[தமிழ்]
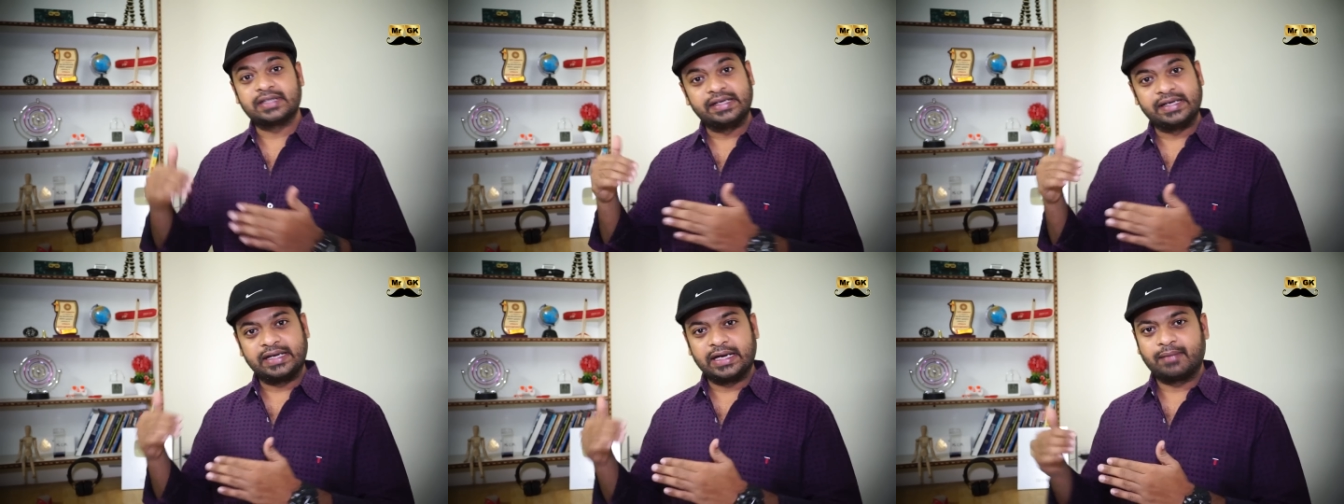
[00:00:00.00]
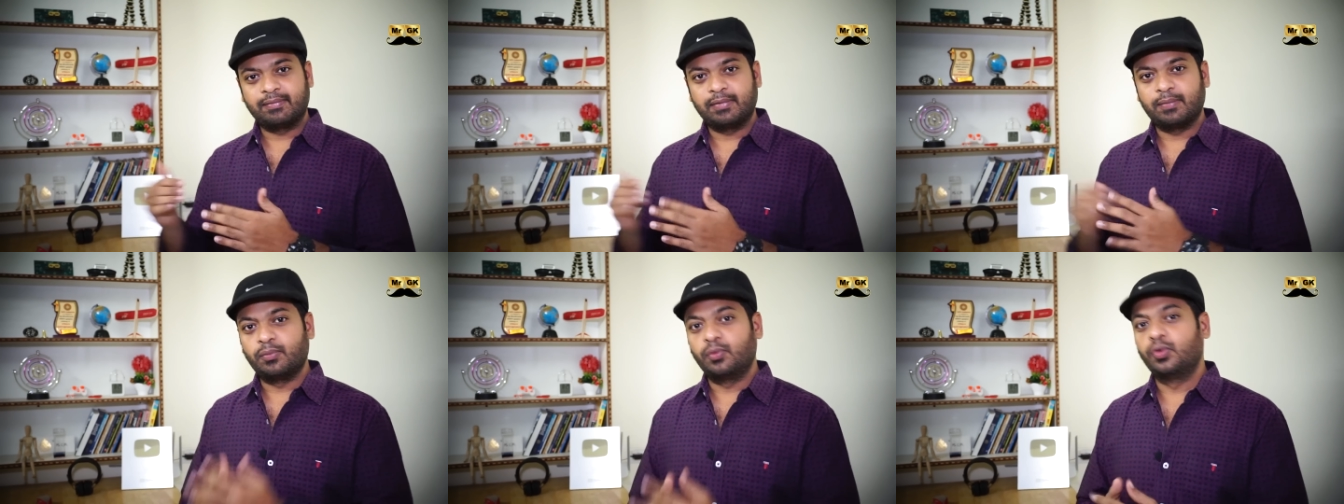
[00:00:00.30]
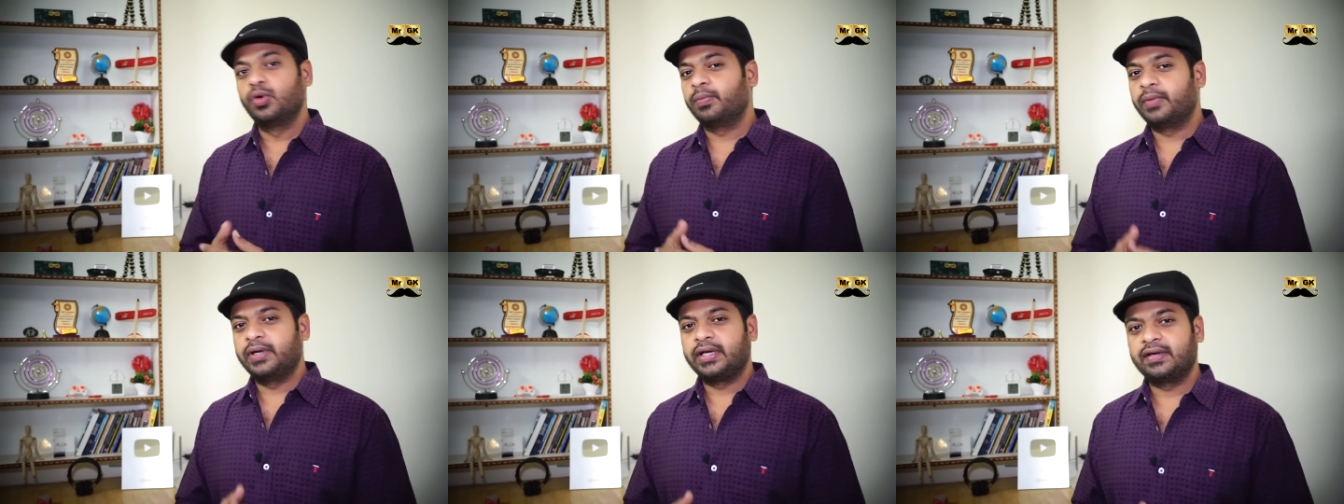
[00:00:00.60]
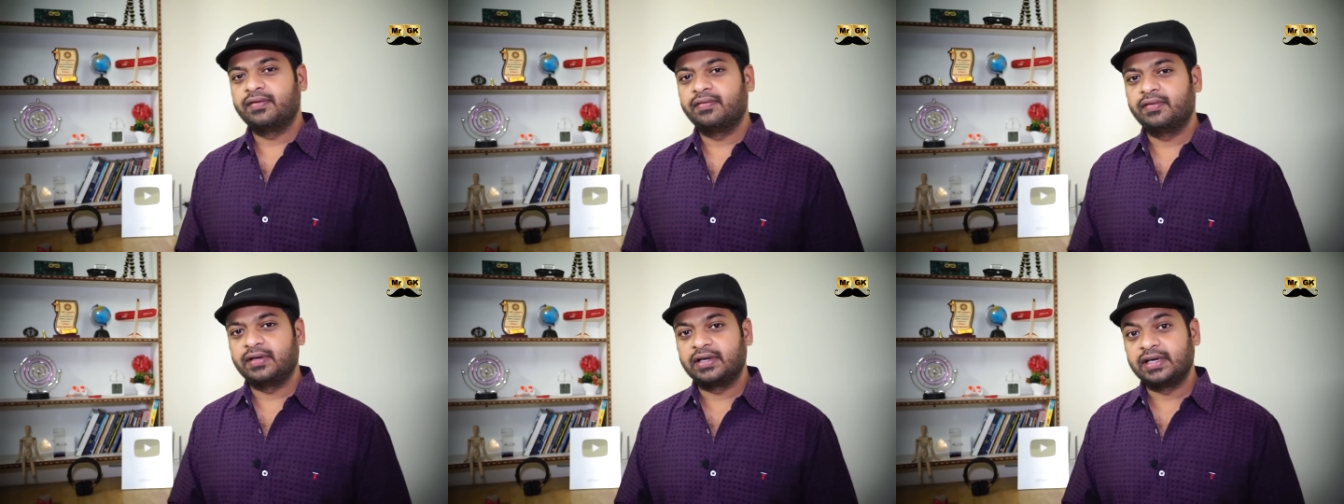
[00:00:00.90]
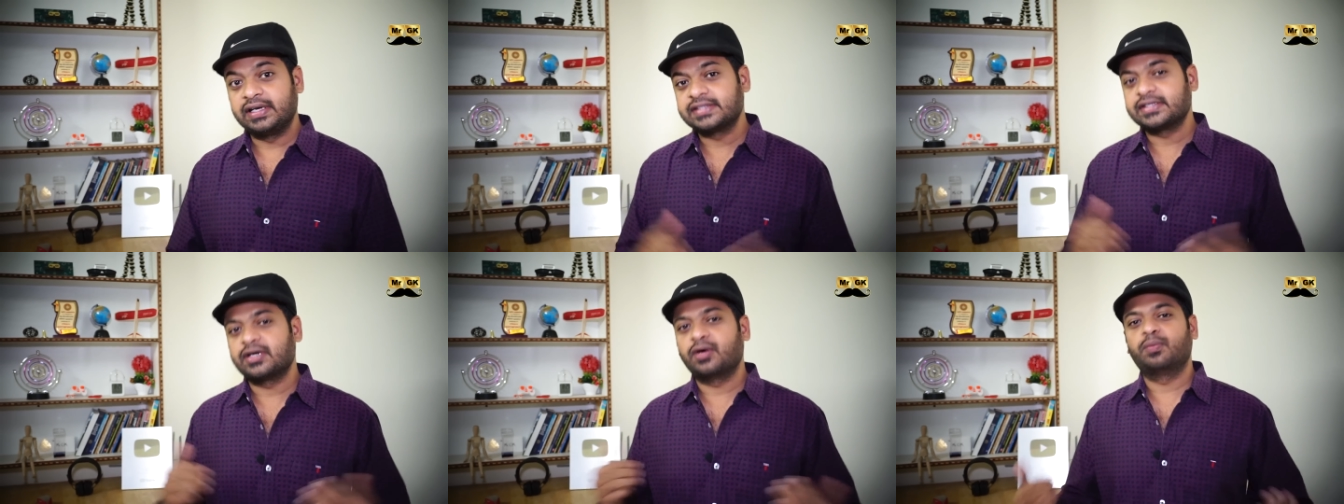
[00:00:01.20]
சனிக்கிழமை மூணு மணிக்கு
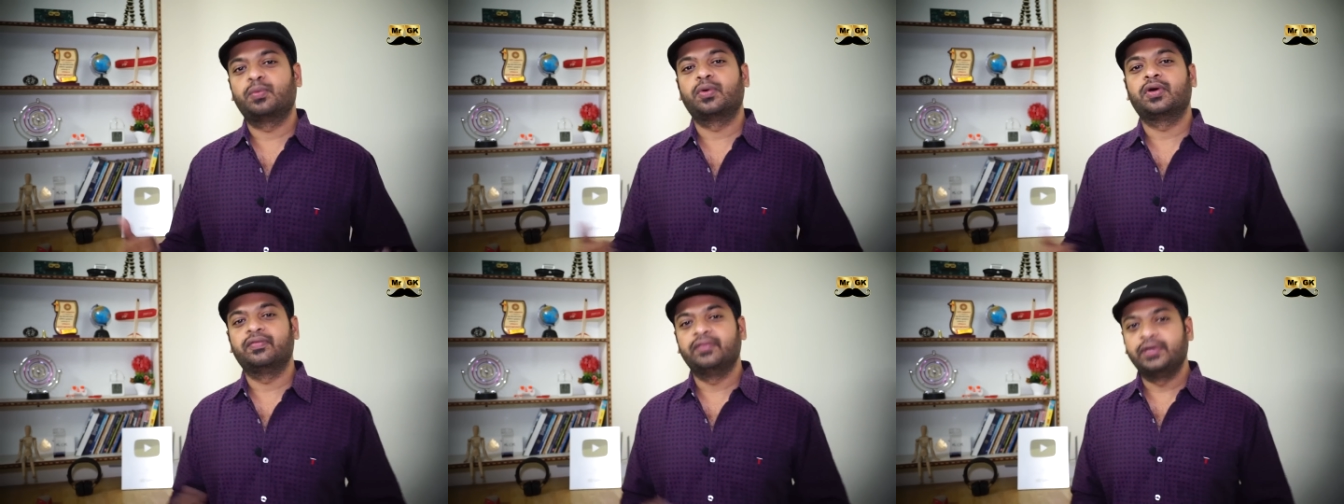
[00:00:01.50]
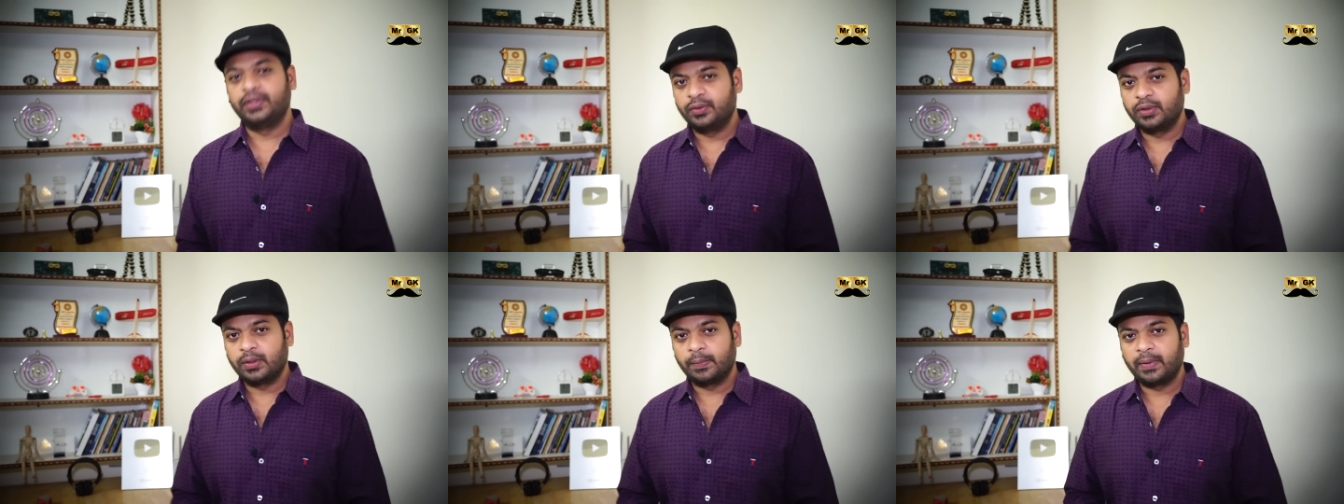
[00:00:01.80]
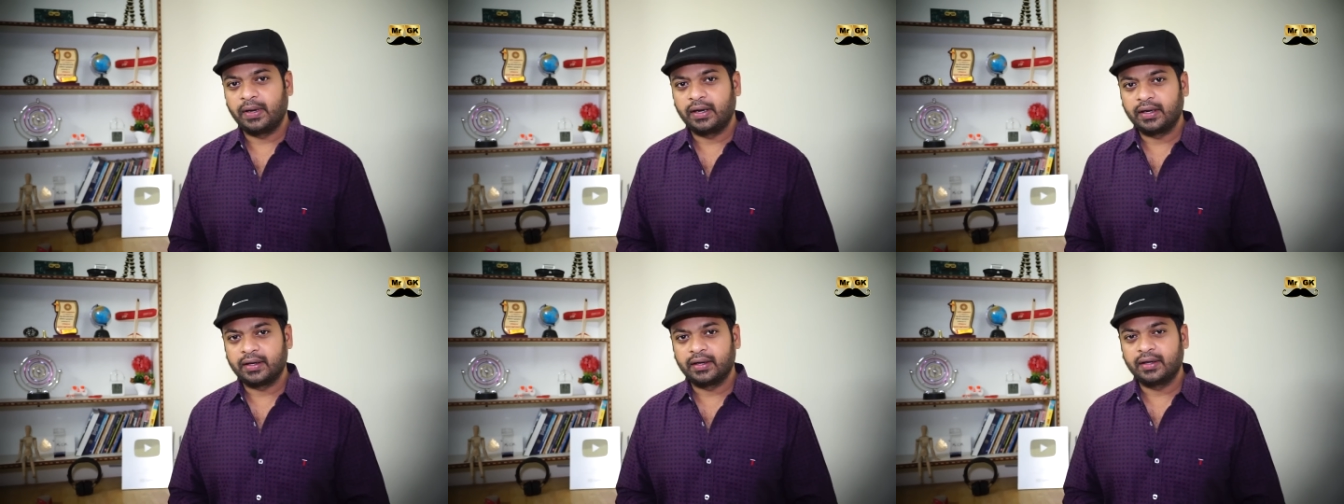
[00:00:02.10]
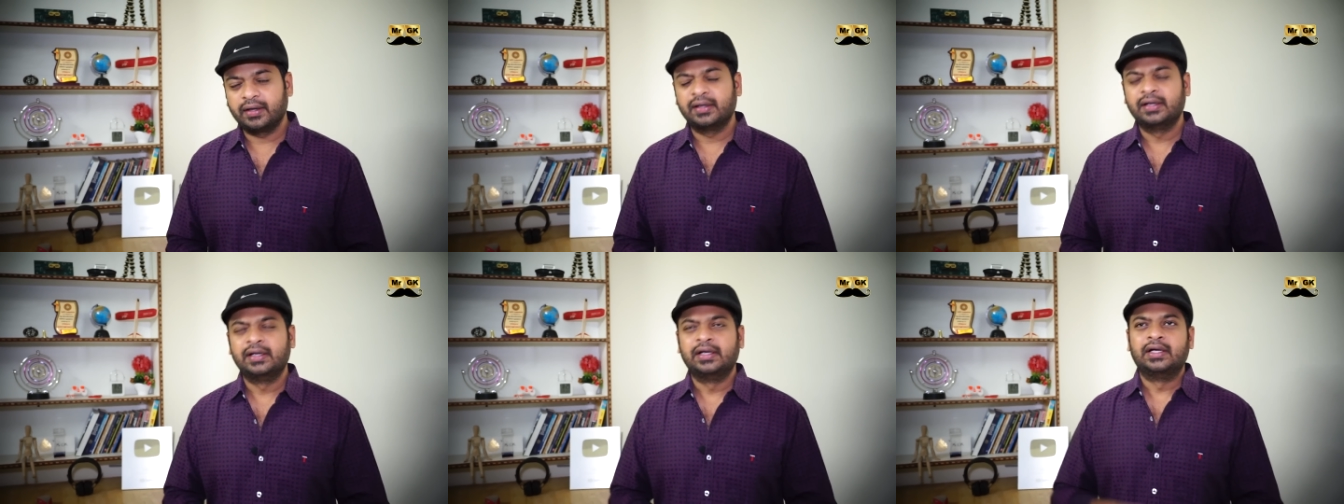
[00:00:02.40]
ரிலீஸ் ஆக போகிற வீடியோவில் பாருங்கள்